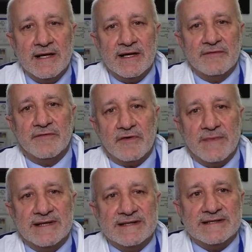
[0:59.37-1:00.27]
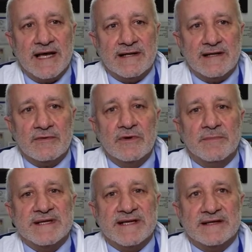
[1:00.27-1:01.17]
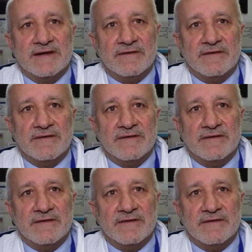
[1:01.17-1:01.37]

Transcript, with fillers: informatizzati, in cui il paziente